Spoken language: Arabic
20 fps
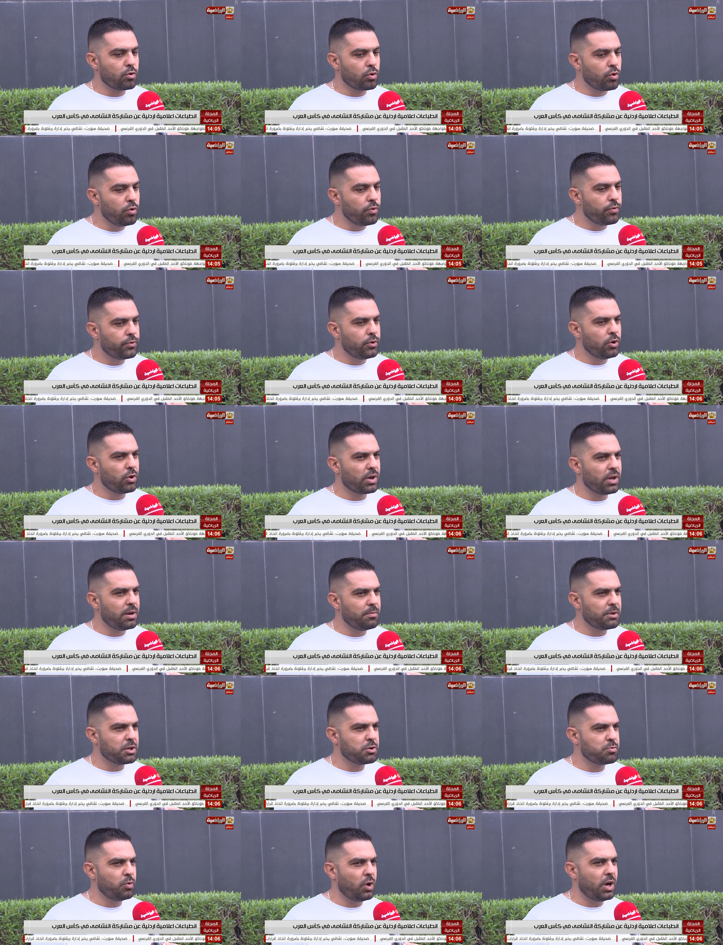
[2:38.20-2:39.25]
ظروف دور
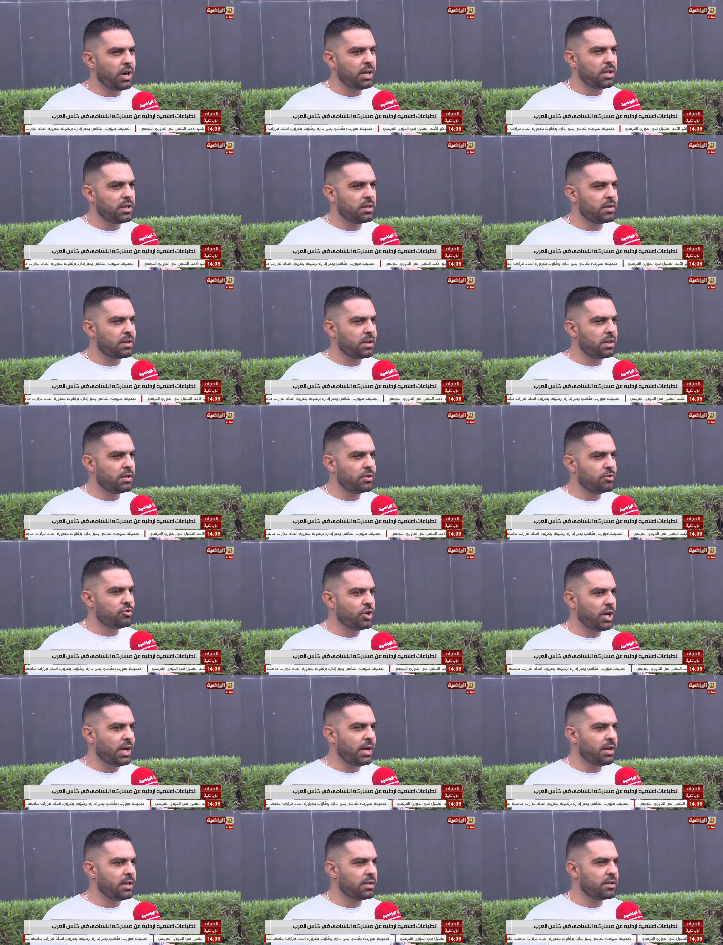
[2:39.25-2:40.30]
المجموعات آه،
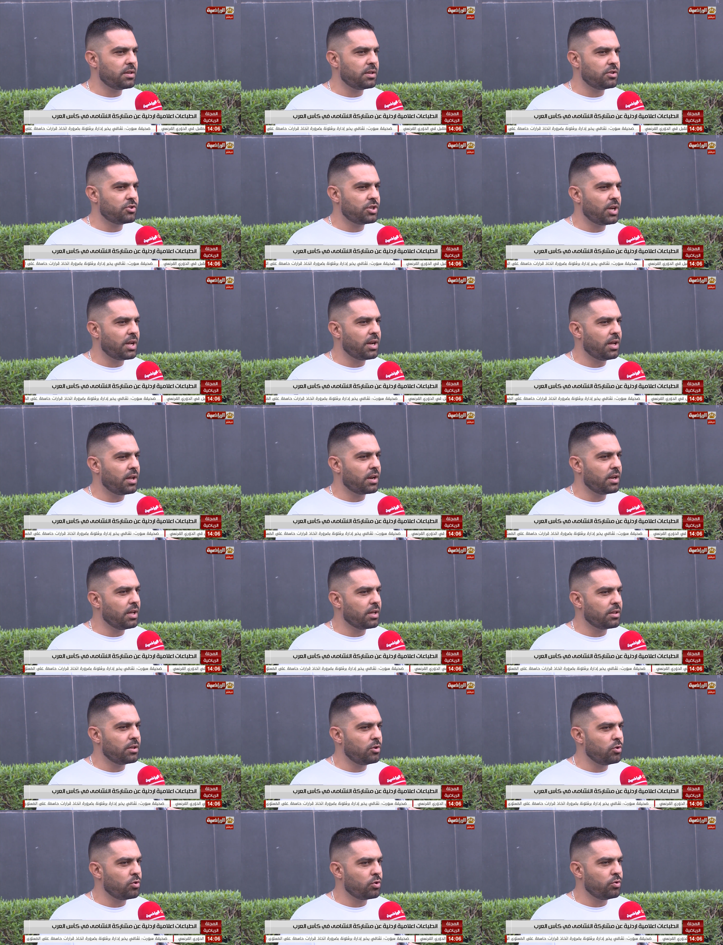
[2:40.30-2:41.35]
جعلت الشارع
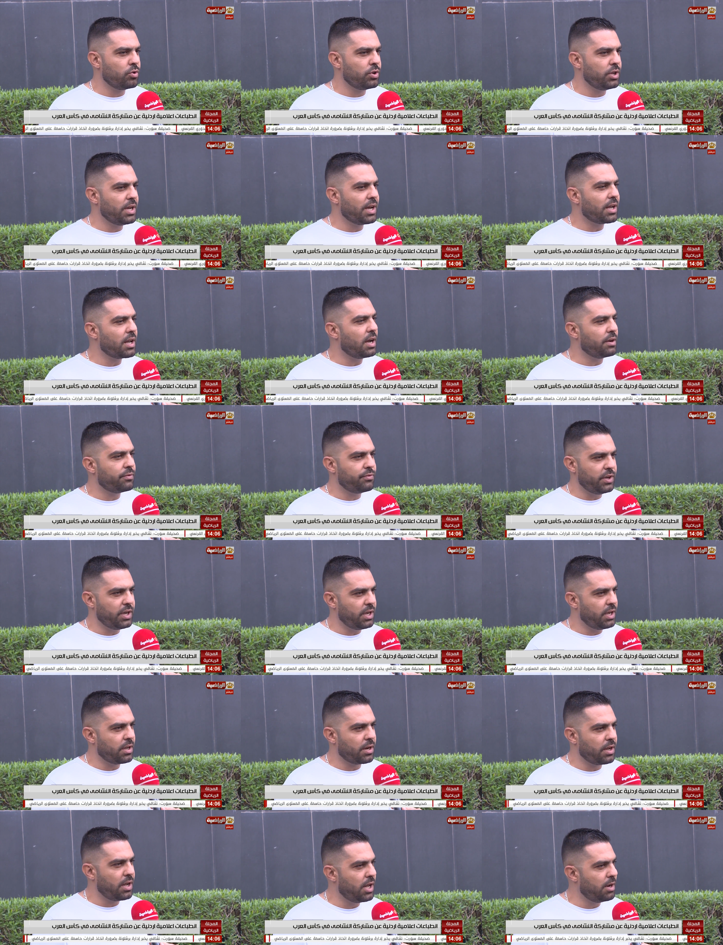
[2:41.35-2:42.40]
الرياضي الأردني يقع في
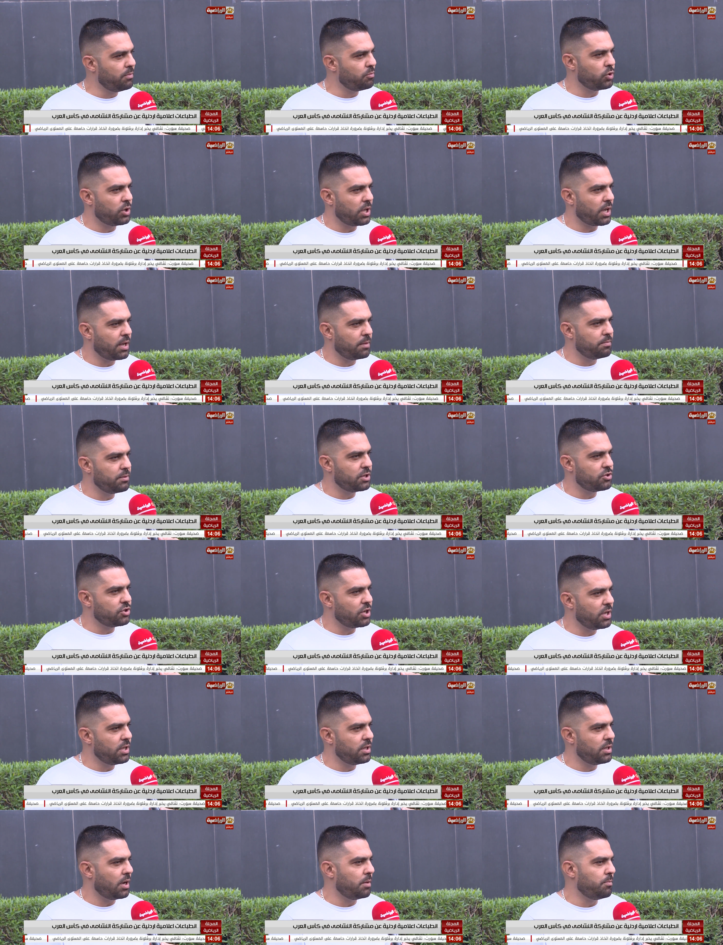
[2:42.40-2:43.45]
حيرة هل منتخبنا
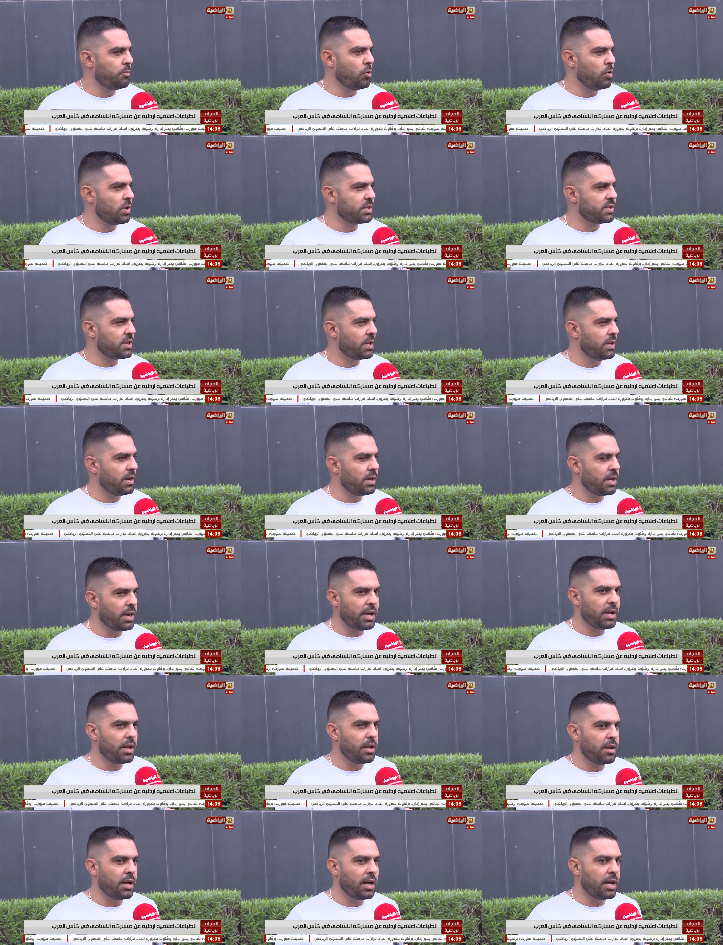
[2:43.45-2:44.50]
جيد أم هو سيء
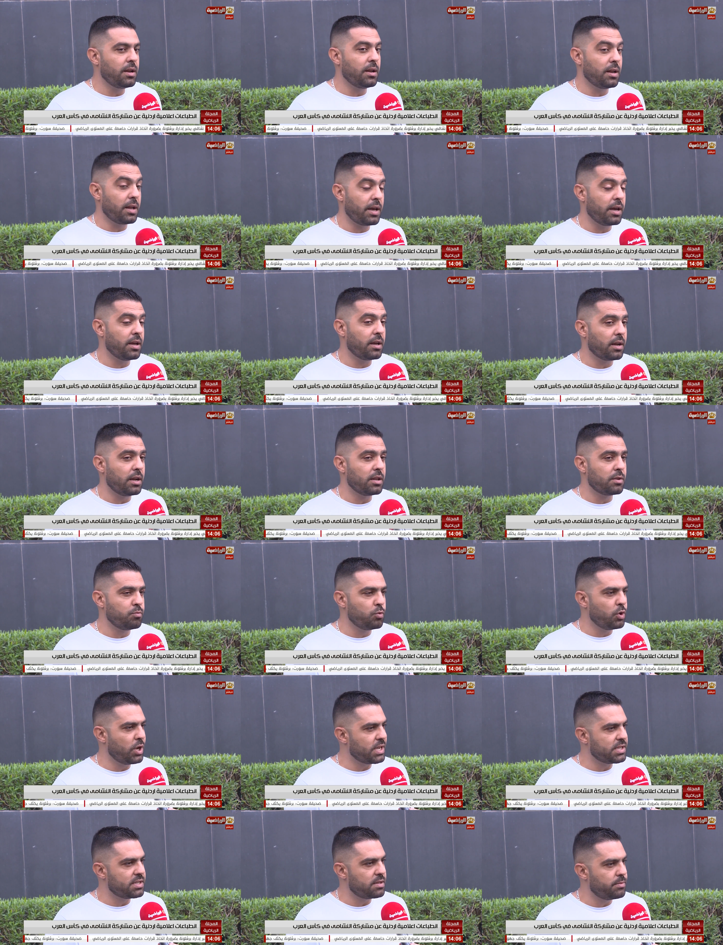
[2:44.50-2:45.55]
هل, هل الخيارات
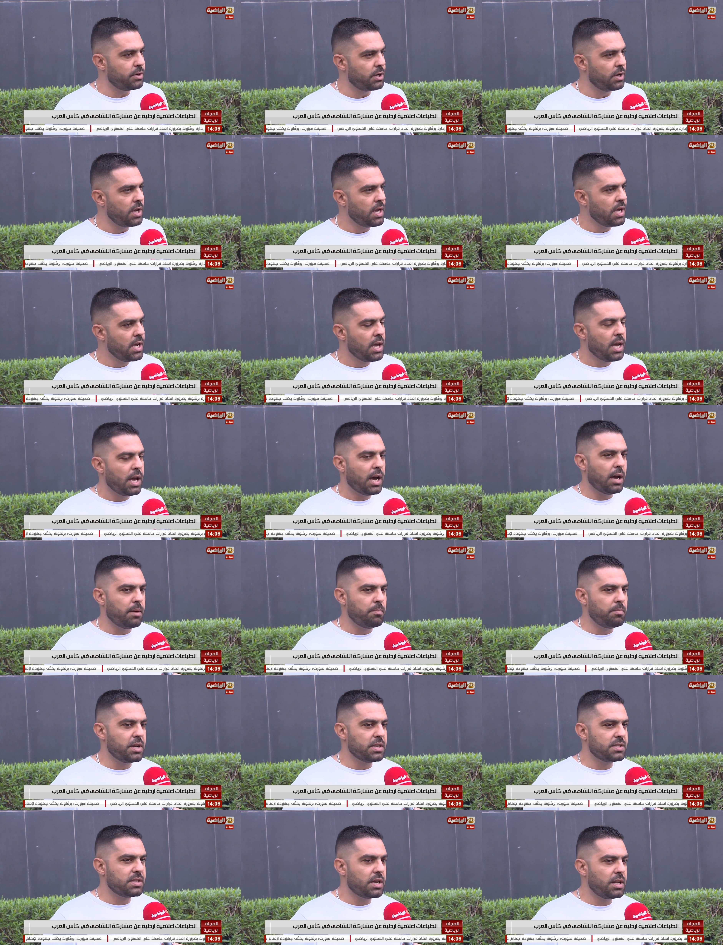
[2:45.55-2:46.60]
مناسبة
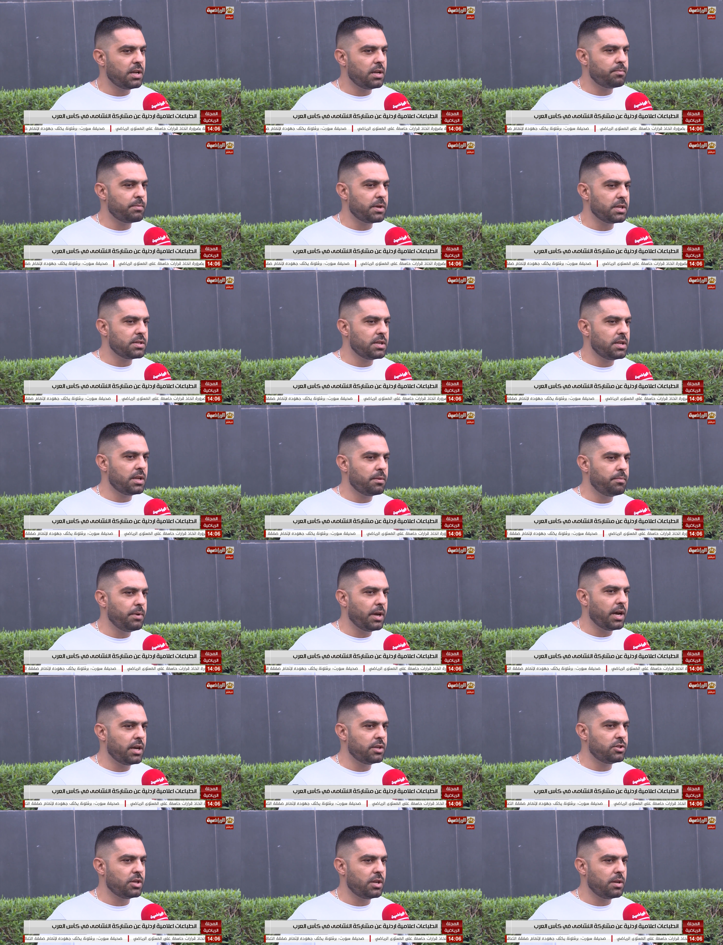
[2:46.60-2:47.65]
أم ما, زال ما زلنا
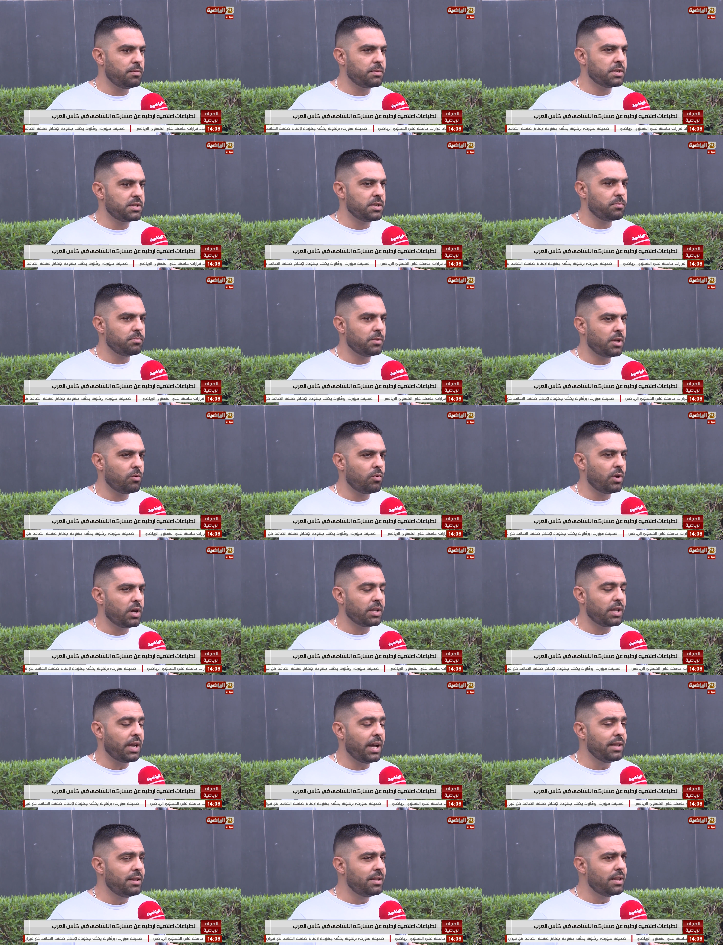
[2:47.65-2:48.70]
بحاجة إلى المزيد من
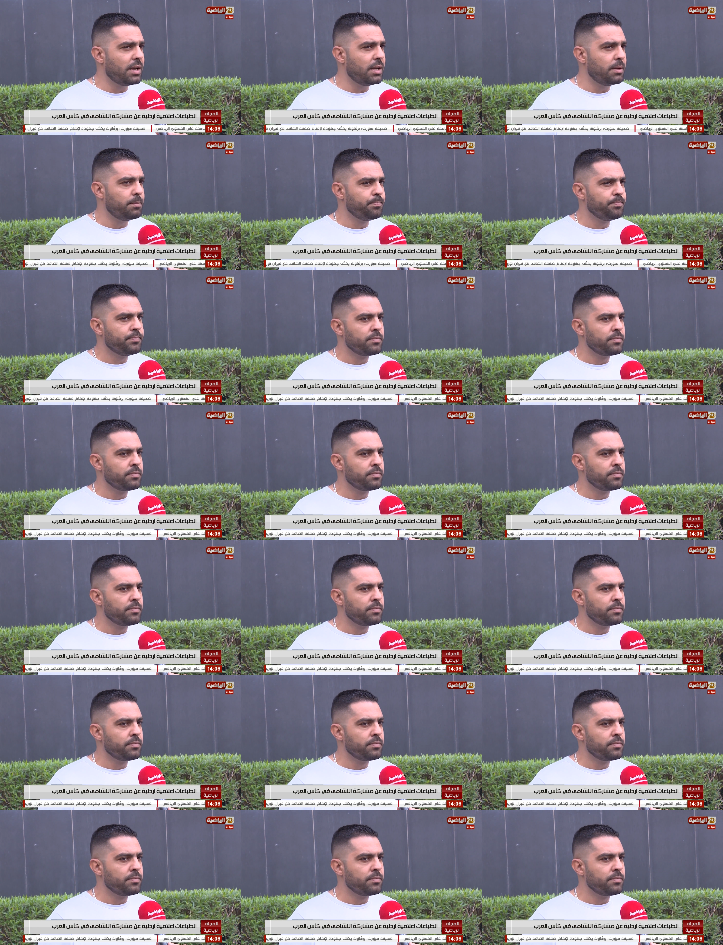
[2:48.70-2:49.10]
الوقت حتى